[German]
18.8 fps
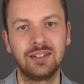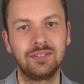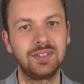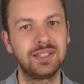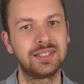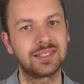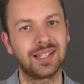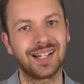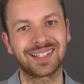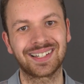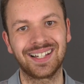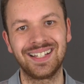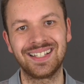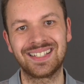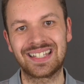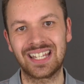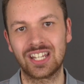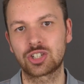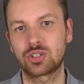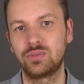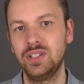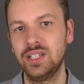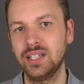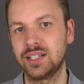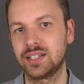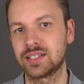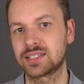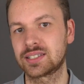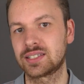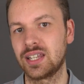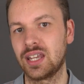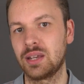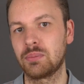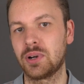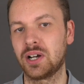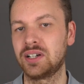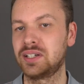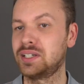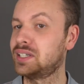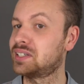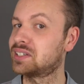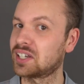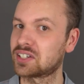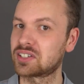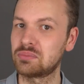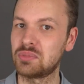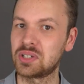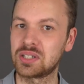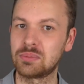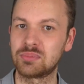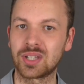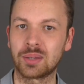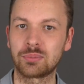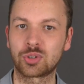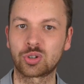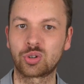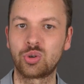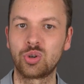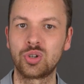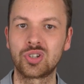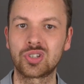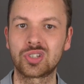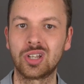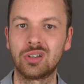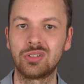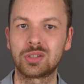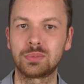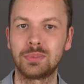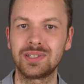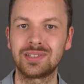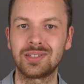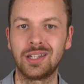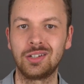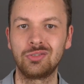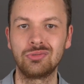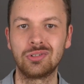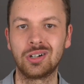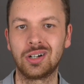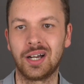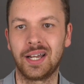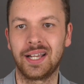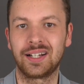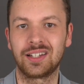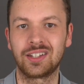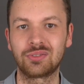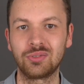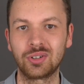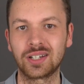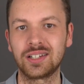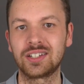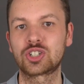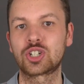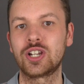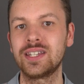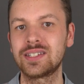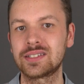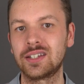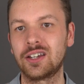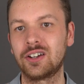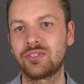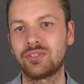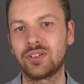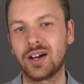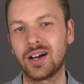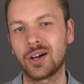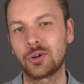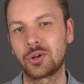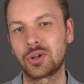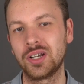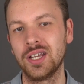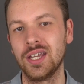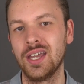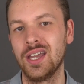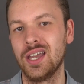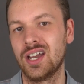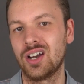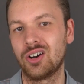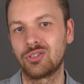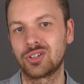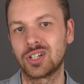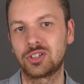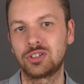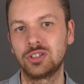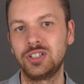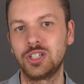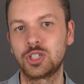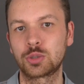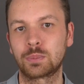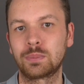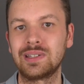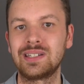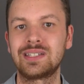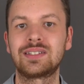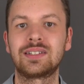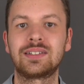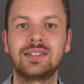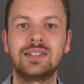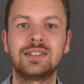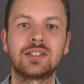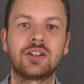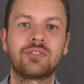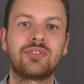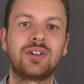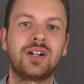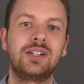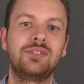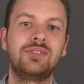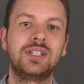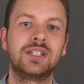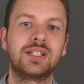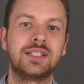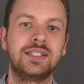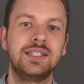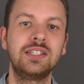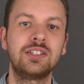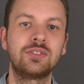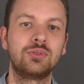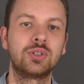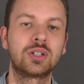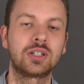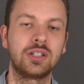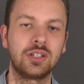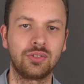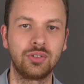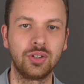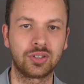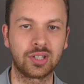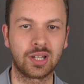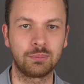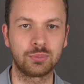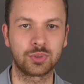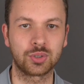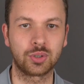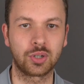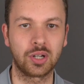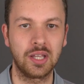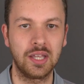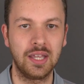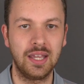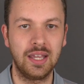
Wie gesagt, ein sehr schwieriges Thema. Ich hatte mit dem Samsung Kundenservice bisher nur eigentlich wirklich schlechte Erfahrungen und natürlich spricht dieser Fall wieder nicht wirklich für Samsung.